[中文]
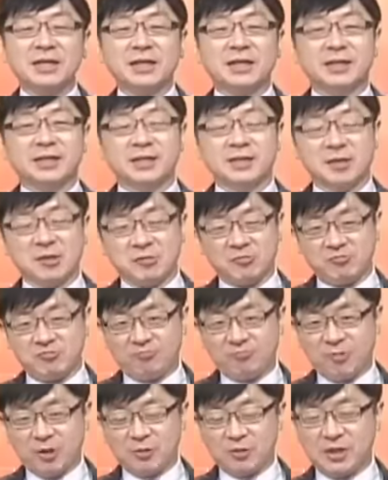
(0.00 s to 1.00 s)
这个
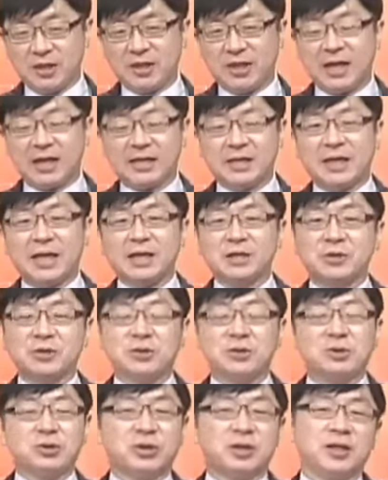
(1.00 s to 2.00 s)
投资人他现在
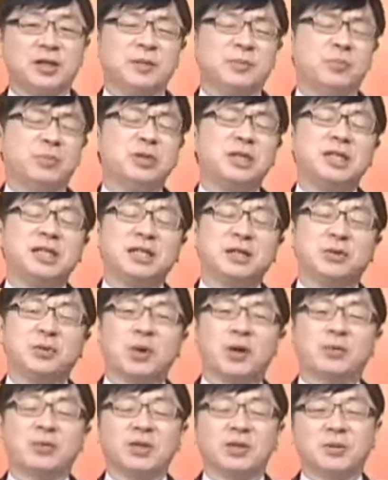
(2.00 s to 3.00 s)
就是觉得很不习
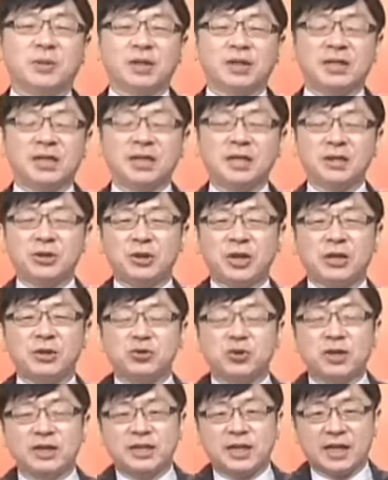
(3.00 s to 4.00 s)
惯，为什么？以前喜
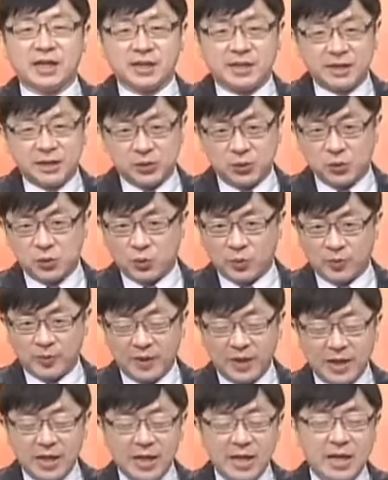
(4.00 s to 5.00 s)
欢追强势股，
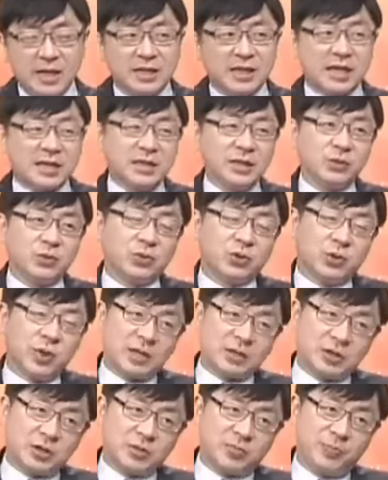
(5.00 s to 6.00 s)
强势股
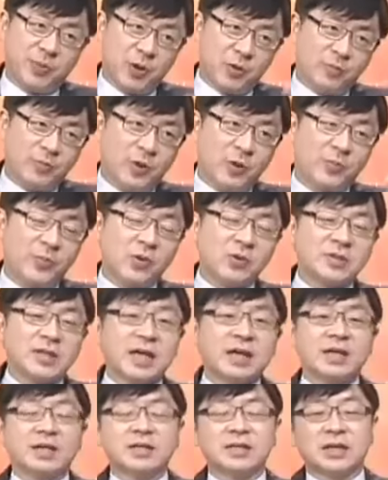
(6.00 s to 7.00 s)
的话就是蹦蹦
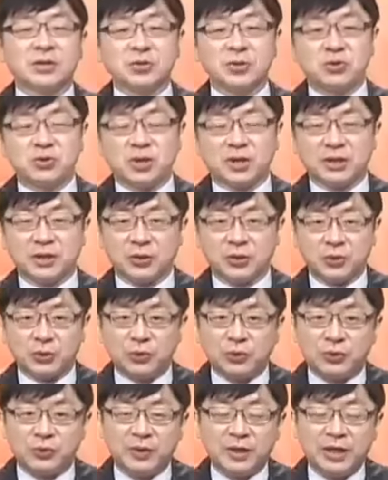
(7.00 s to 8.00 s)
蹦三根上去赚很
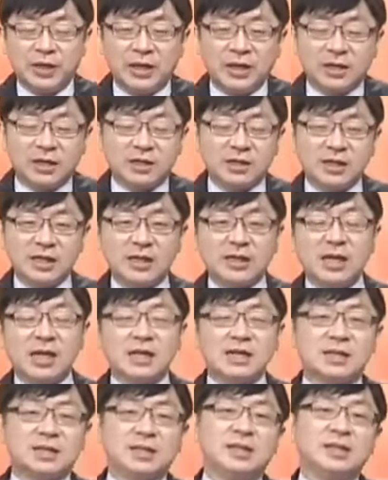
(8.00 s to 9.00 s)
多，可是现
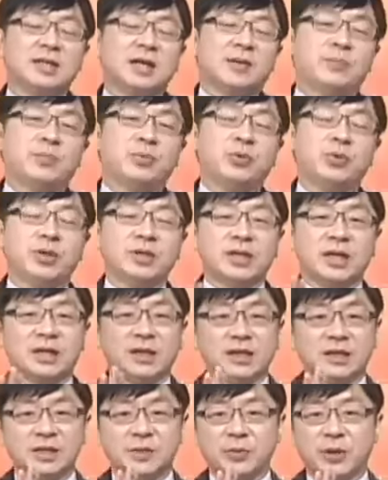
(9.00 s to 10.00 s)
在的市场不会
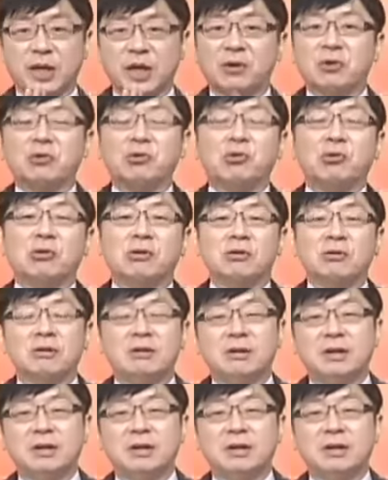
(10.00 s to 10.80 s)
让你这么好过，